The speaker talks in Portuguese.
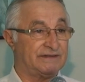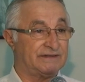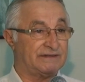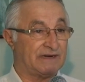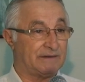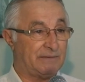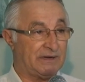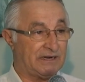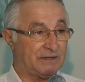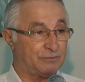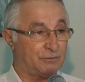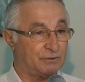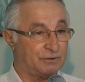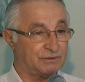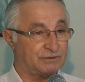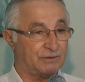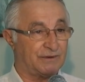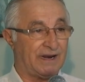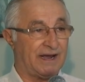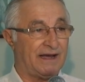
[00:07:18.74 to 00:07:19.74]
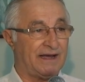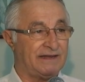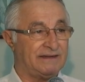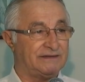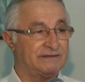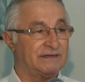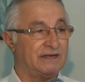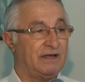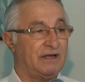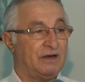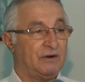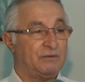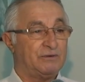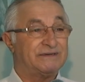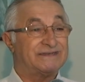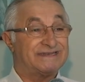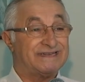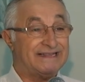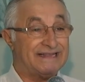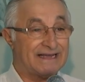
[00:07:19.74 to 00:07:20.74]
de trabalhadores rurais,
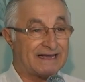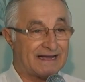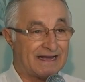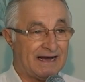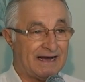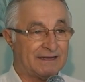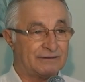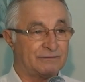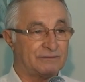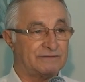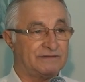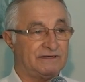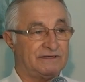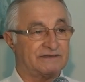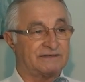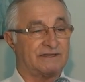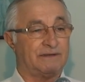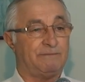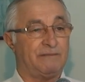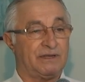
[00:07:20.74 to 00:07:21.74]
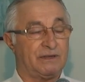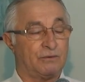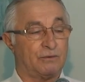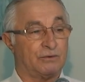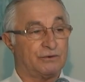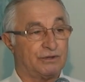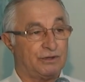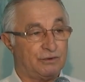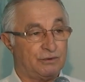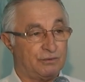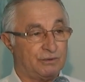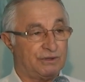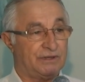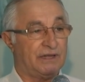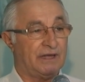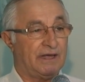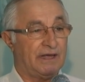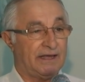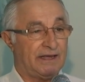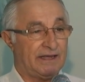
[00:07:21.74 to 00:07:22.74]
os sindicatos, eles também continuem
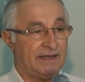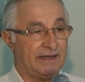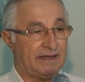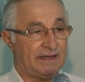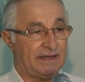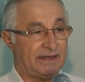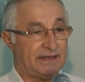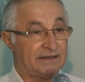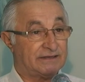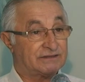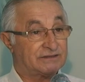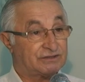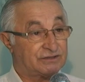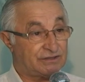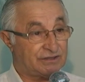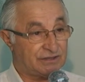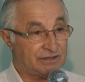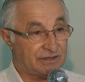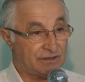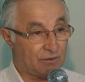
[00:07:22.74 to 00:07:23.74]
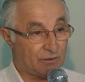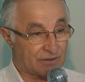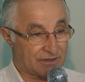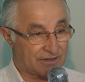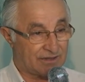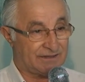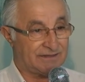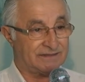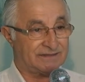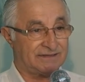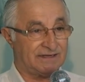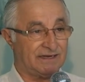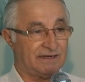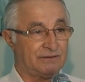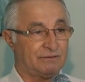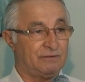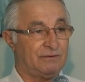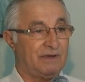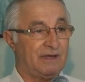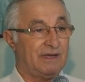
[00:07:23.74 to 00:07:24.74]
é, se
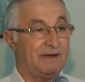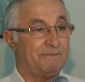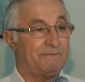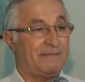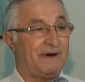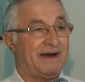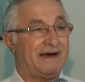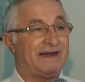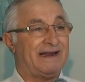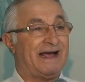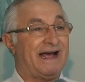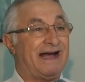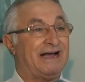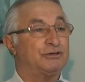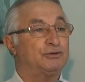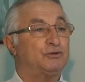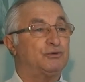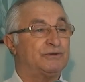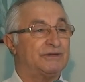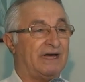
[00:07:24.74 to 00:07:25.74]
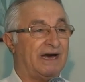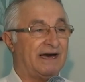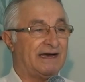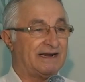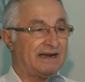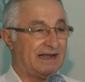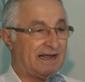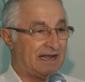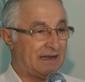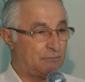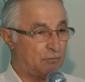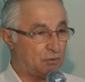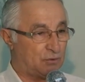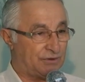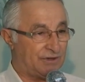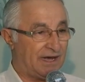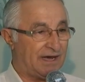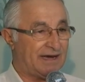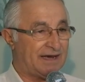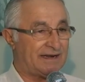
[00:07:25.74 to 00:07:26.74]
organizando para ajudar a
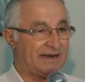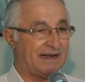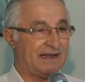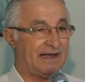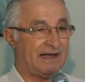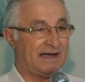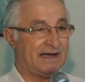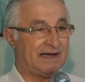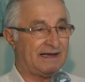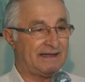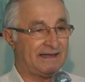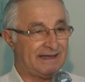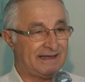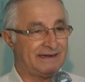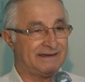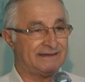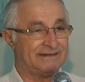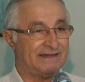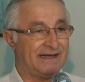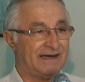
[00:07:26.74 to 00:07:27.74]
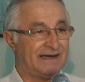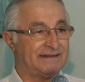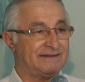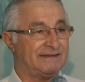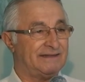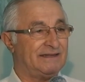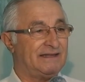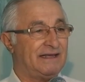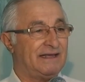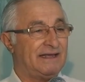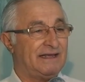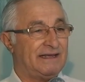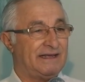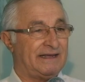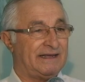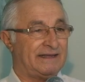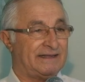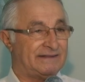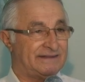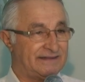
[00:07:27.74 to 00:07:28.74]
mudar a realidade
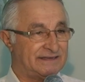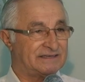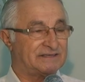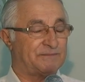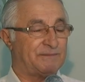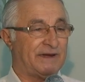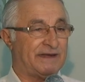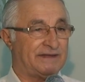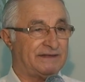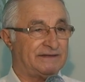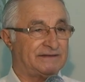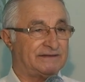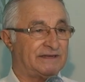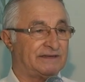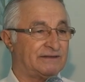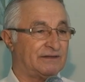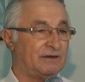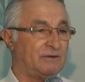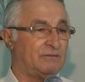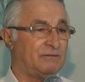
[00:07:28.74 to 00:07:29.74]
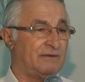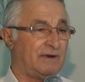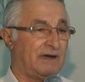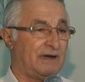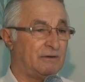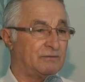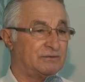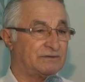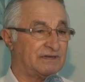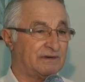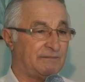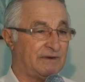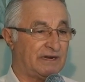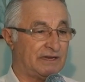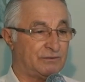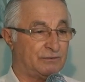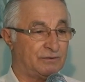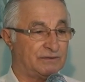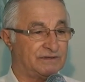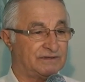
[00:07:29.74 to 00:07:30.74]
eh, desse país. Então, aos
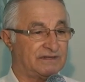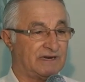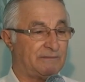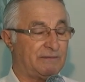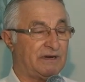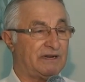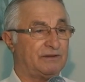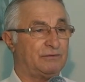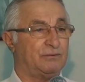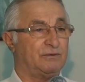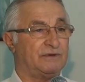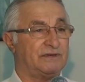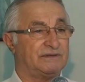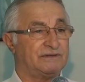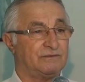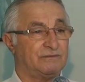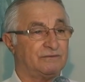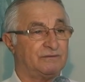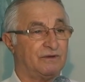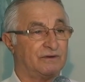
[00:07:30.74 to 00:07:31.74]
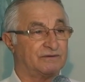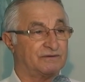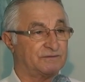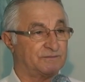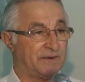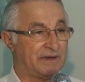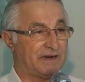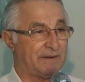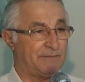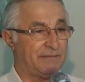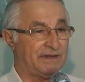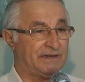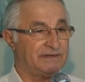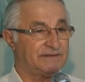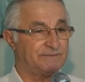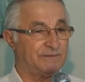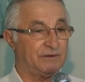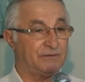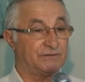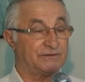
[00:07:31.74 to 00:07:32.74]
trabalhadores e trabalhadoras, os nossos
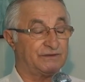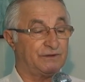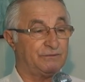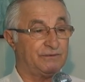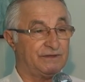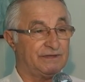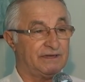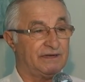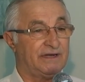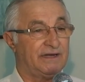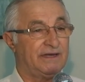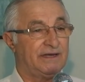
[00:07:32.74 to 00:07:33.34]
parabéns pelo seu dia